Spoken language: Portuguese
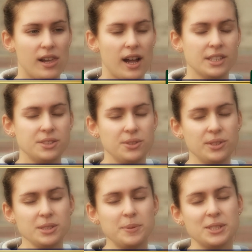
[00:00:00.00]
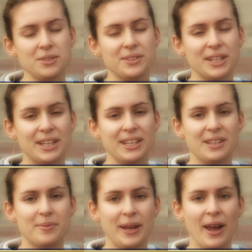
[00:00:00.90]
A estrutura esportiva daqui
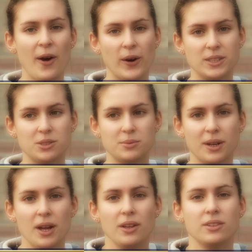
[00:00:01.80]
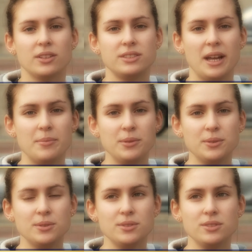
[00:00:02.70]
também é ótima. Nós
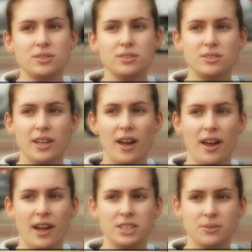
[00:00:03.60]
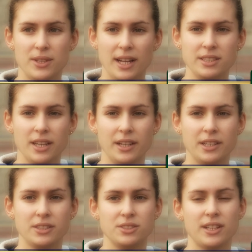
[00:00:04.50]
temos atividades
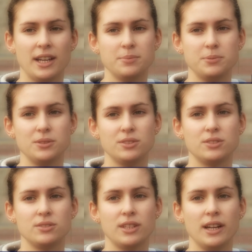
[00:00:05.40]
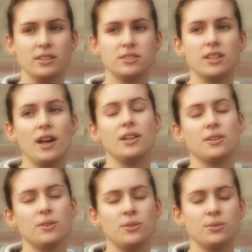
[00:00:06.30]
recreacionais para os estudantes
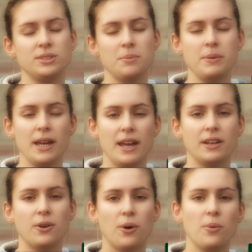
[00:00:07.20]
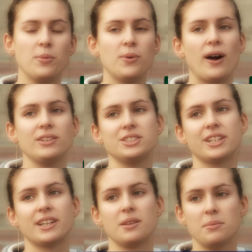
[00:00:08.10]
no CPA, como aulas
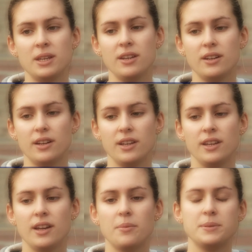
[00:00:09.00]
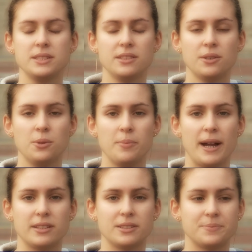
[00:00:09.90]
de academia e a piscina
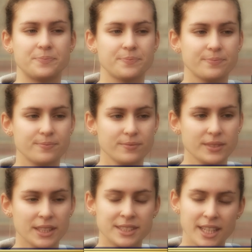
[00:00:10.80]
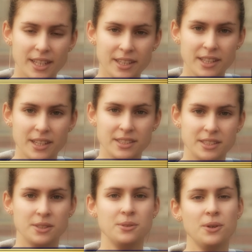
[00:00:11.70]
coberta. Estar aqui tem
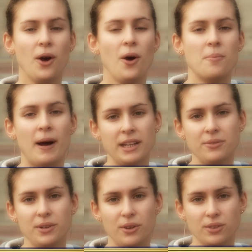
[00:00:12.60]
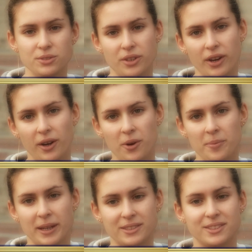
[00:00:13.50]
sido maravilhoso e eu
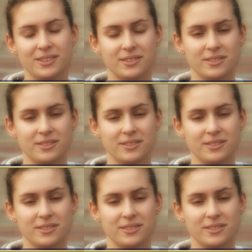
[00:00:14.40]
recomendo.